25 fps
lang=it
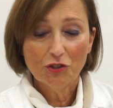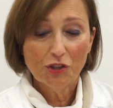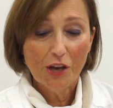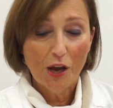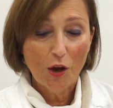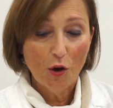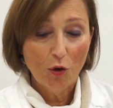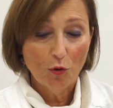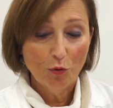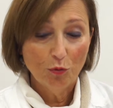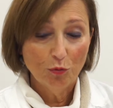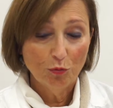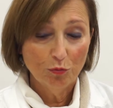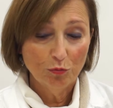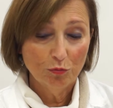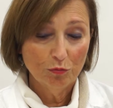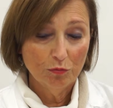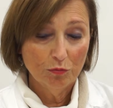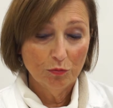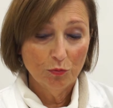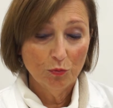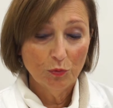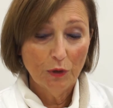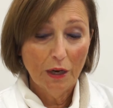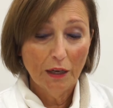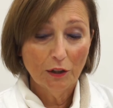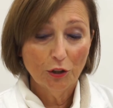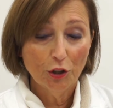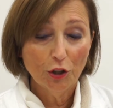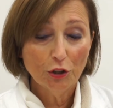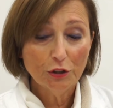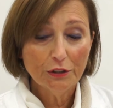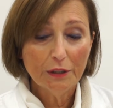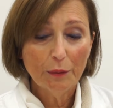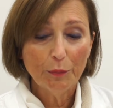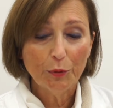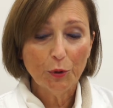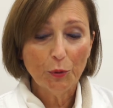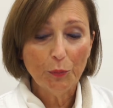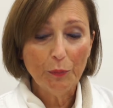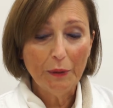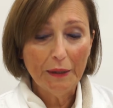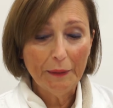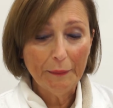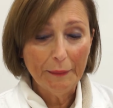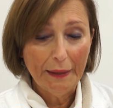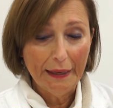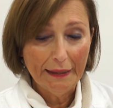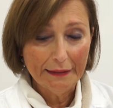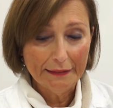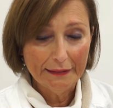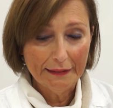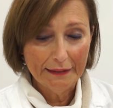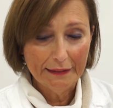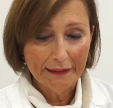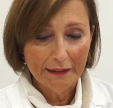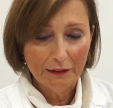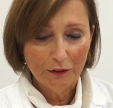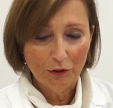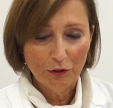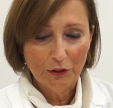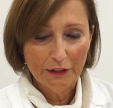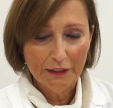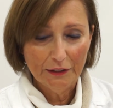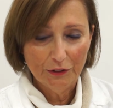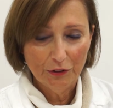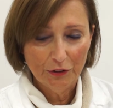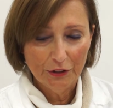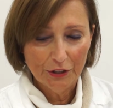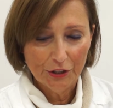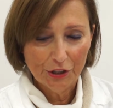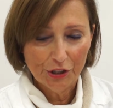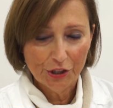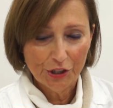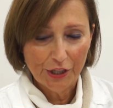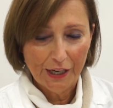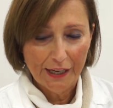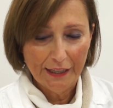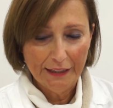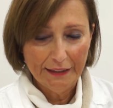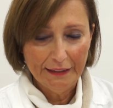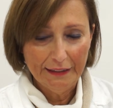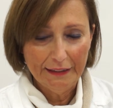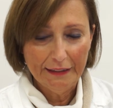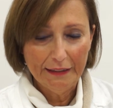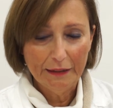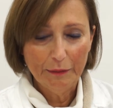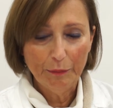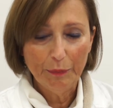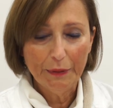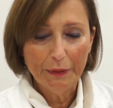c'è un, una grossa problematica con gli adolescenti